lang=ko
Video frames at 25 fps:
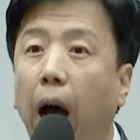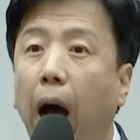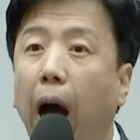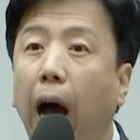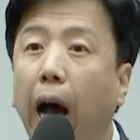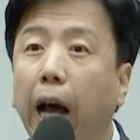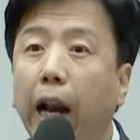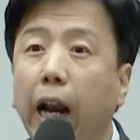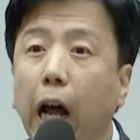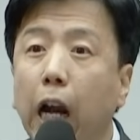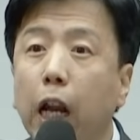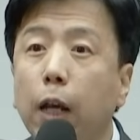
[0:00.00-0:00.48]

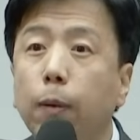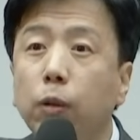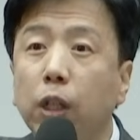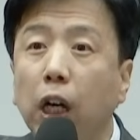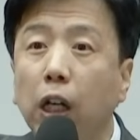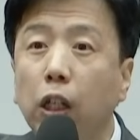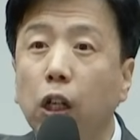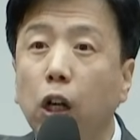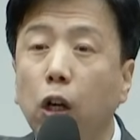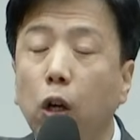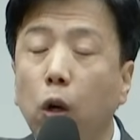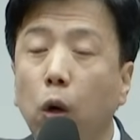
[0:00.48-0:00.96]
하나님
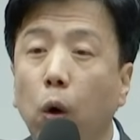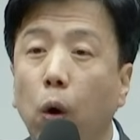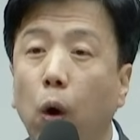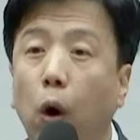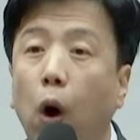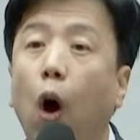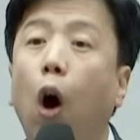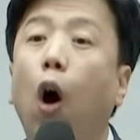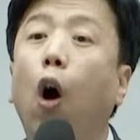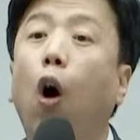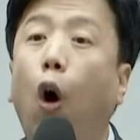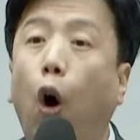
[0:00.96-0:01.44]

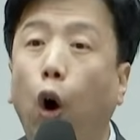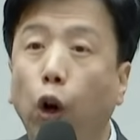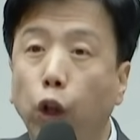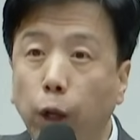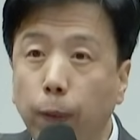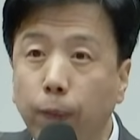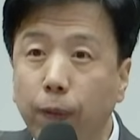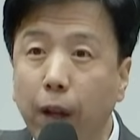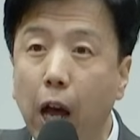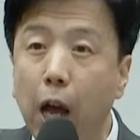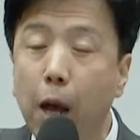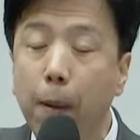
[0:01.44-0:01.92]
자녀로
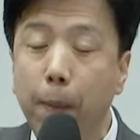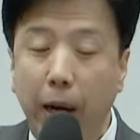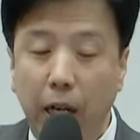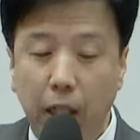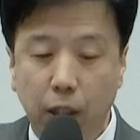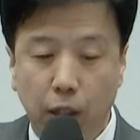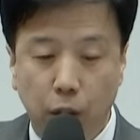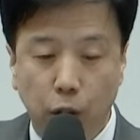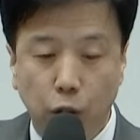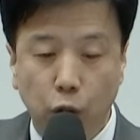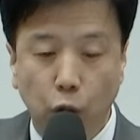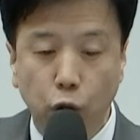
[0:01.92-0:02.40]

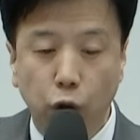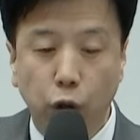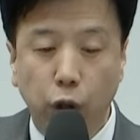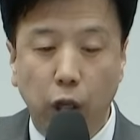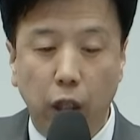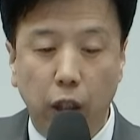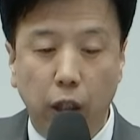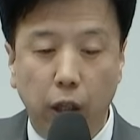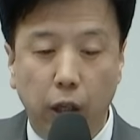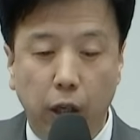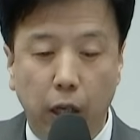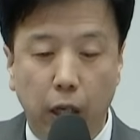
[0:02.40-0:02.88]
거듭나야만
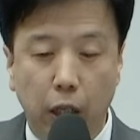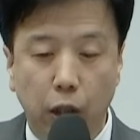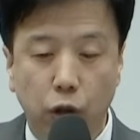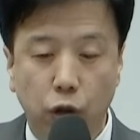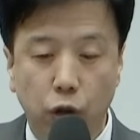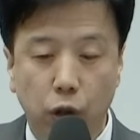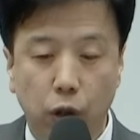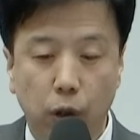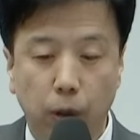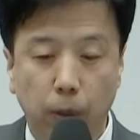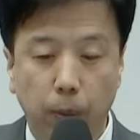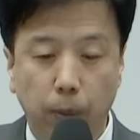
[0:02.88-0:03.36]
천국에 들어가는
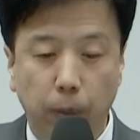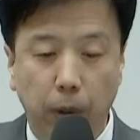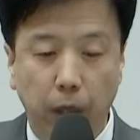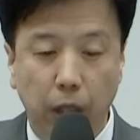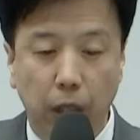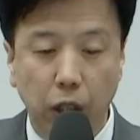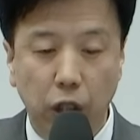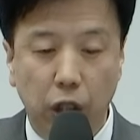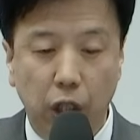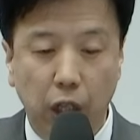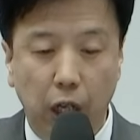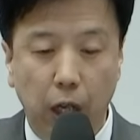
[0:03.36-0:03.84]
줄
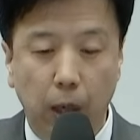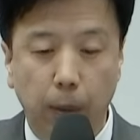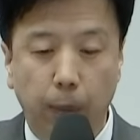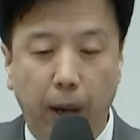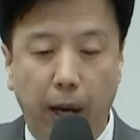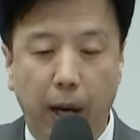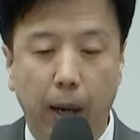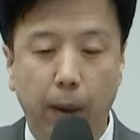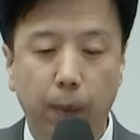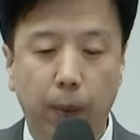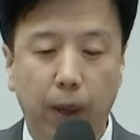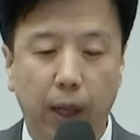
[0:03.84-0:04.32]
믿으시기
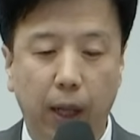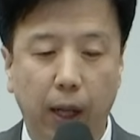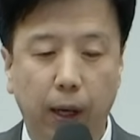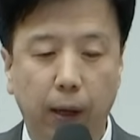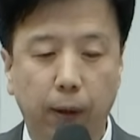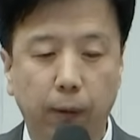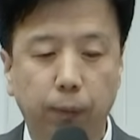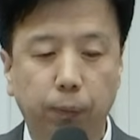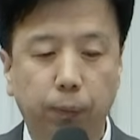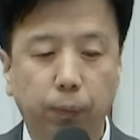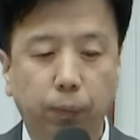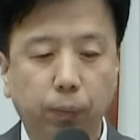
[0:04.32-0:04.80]

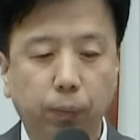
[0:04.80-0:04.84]
바랍니다.